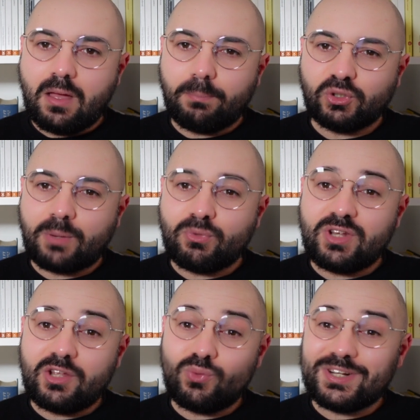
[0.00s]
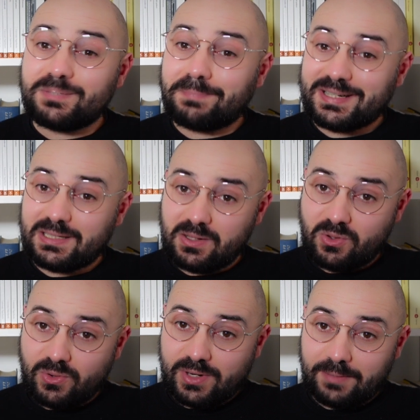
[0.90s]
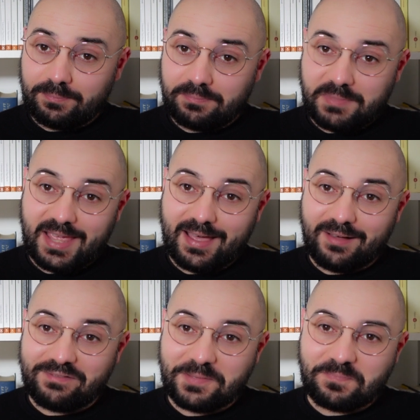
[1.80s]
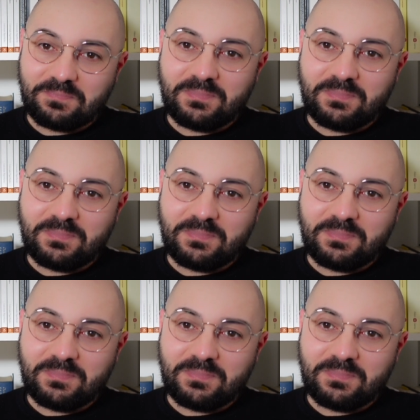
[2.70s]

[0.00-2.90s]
potremmo dire di un'espressione chiave.